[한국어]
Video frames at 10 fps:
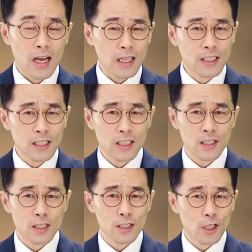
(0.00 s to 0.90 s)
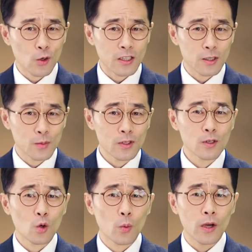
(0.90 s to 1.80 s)
안식일을 지켜왔음을
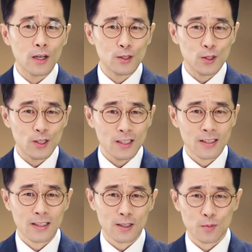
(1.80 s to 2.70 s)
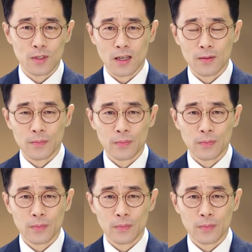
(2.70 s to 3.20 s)
고백한 적이 있습니다.